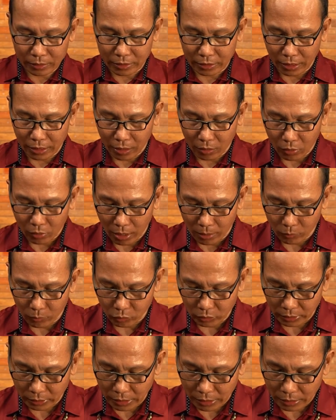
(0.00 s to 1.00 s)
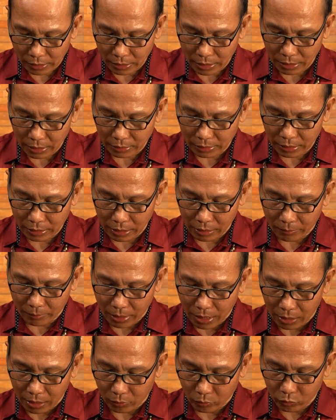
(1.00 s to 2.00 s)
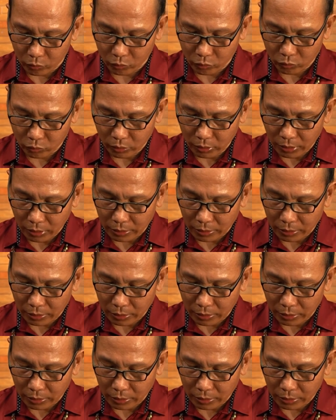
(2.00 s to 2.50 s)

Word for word: Jikalau kamu tinggal di dalam aku